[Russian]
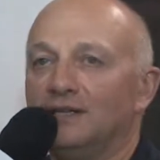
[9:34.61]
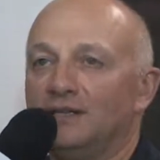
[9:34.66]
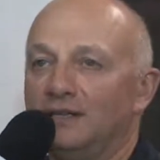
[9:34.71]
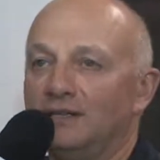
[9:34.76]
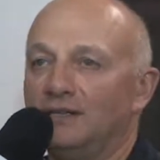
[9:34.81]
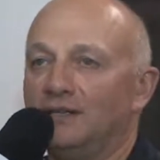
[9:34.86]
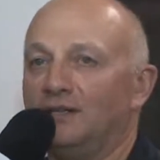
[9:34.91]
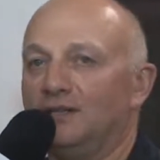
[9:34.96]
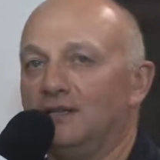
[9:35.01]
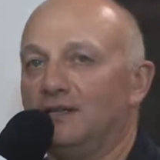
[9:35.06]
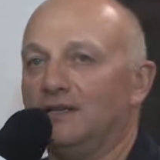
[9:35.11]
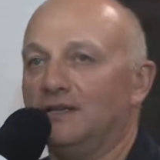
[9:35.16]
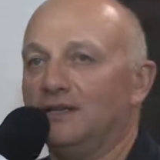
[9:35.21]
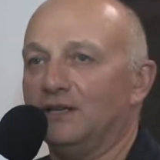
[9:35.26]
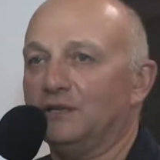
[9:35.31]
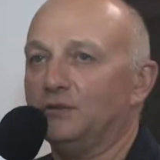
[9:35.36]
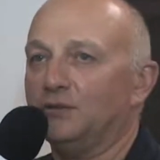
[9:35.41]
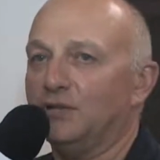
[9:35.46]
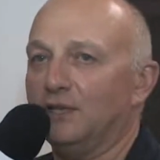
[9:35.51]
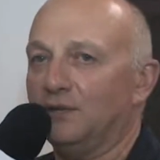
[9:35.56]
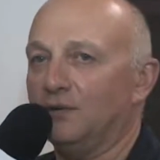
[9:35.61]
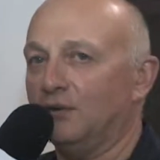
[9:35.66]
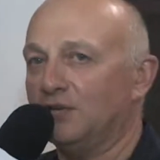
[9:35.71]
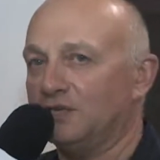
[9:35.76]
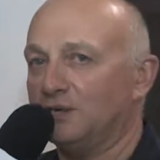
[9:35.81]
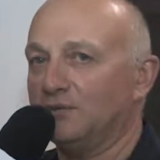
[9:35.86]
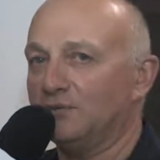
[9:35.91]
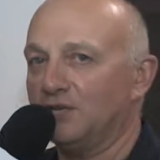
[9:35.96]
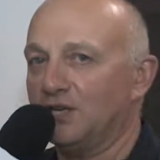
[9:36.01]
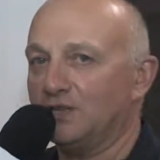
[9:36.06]
И я с
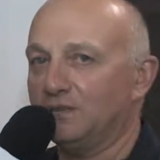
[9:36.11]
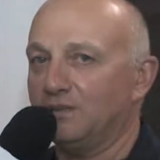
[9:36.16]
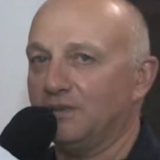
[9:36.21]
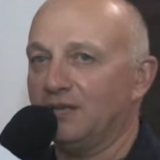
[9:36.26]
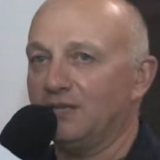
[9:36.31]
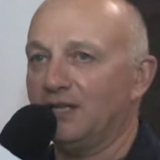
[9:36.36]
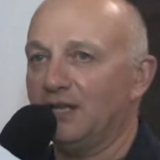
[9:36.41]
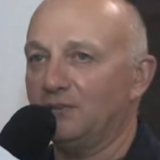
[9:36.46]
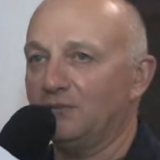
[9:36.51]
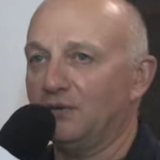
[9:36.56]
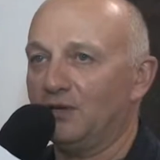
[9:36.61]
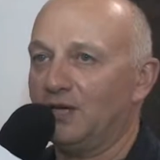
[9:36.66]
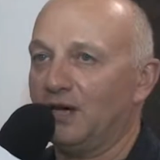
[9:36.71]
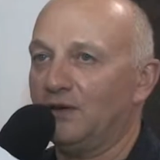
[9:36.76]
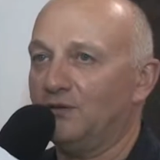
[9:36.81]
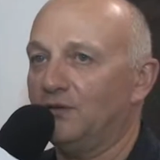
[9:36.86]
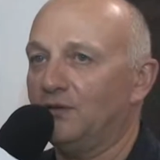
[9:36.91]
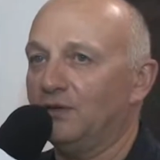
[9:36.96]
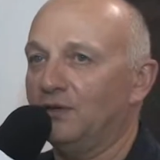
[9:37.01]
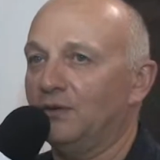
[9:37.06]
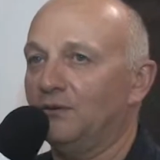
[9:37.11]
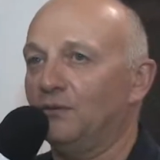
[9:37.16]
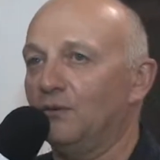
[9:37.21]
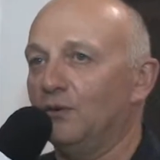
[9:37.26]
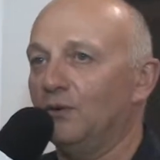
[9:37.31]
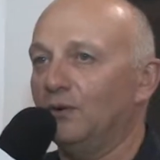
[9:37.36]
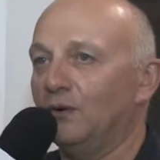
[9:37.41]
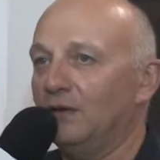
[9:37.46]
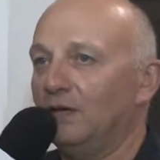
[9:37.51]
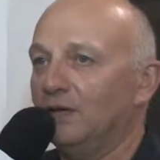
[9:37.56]
удовольствием сейчас передам микрофон
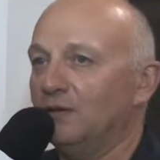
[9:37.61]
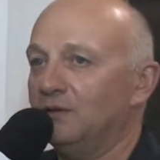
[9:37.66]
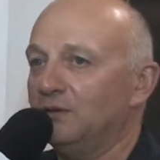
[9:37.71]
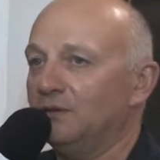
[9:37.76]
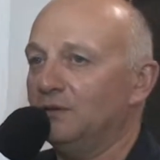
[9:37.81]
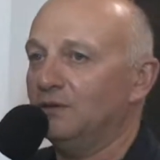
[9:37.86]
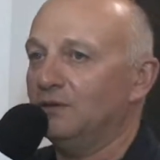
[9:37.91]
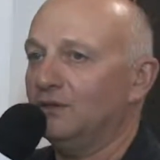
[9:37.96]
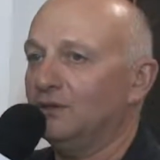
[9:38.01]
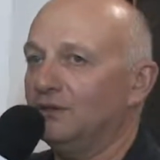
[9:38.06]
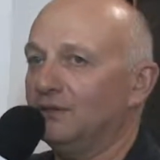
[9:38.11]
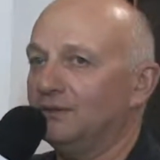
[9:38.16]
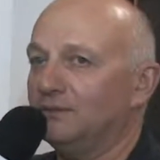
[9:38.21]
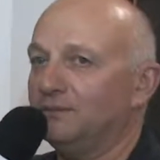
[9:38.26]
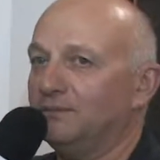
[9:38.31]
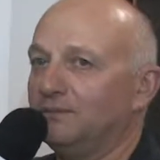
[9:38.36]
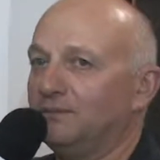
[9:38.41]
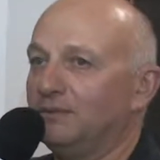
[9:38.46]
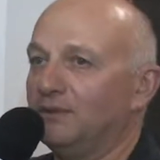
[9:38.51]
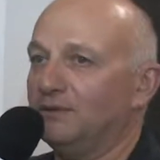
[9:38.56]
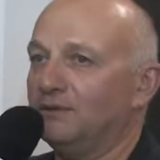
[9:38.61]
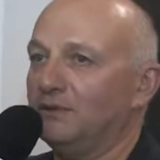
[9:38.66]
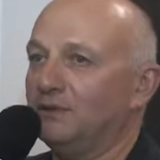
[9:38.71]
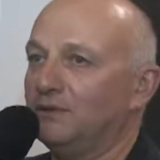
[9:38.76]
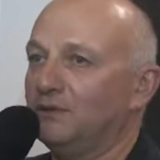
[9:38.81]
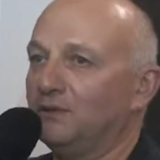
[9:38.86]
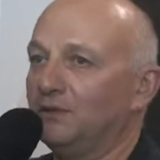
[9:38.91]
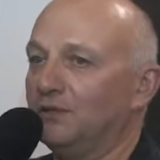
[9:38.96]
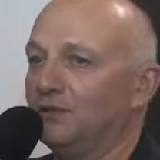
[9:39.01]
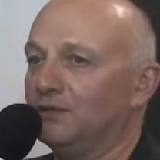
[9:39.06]
ему. Он
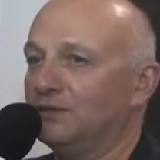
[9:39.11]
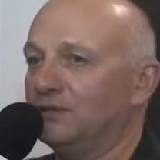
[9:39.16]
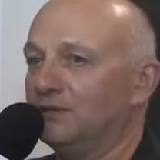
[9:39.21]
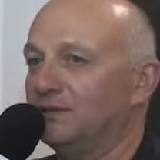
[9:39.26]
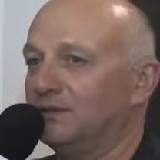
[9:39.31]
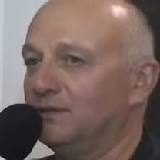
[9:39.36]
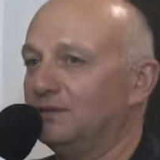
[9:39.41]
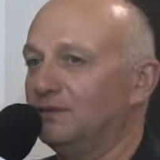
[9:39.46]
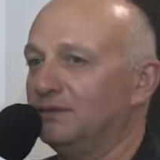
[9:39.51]
проведет,